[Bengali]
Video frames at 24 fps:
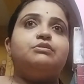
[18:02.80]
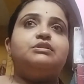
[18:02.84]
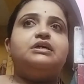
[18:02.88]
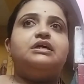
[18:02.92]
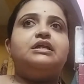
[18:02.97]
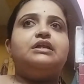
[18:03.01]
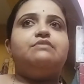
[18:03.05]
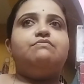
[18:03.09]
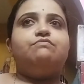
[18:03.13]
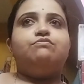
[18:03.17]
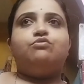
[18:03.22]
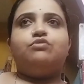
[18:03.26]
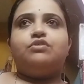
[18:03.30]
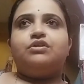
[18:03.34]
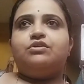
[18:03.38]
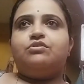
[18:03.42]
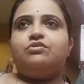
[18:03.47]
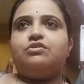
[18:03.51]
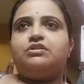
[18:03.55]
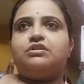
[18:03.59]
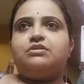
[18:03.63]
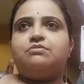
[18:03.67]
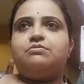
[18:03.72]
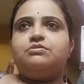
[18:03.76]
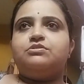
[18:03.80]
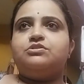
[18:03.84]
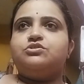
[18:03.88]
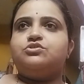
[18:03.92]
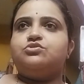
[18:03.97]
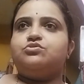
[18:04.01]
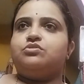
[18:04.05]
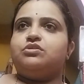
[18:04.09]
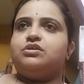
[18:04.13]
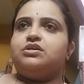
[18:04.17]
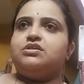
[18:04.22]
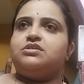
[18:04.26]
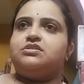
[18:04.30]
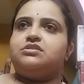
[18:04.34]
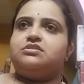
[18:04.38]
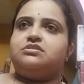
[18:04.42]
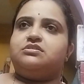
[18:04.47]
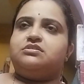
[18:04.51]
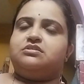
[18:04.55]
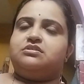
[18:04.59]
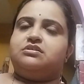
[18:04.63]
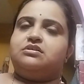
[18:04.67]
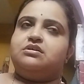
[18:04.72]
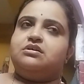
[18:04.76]
দেখলাম ফোনে কথা বলছে চলে এসেছি
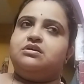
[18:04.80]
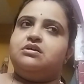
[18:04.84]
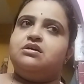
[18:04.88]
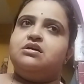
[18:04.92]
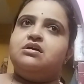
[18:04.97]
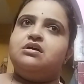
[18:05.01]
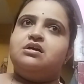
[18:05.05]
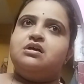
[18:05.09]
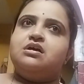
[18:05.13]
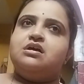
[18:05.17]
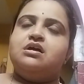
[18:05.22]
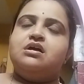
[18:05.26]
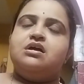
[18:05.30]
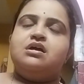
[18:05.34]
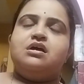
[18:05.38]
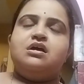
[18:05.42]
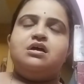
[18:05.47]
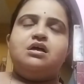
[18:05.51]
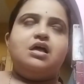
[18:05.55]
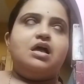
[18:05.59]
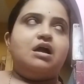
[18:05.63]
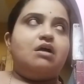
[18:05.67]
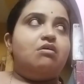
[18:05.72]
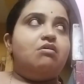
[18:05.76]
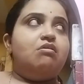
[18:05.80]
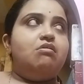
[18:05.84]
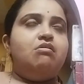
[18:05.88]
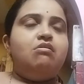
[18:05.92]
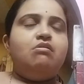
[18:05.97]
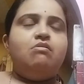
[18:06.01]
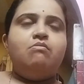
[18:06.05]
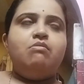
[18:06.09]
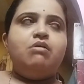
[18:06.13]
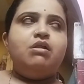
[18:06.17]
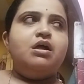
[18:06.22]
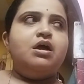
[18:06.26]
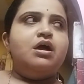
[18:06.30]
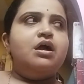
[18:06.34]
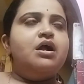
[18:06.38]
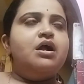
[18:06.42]
তারপরে বলে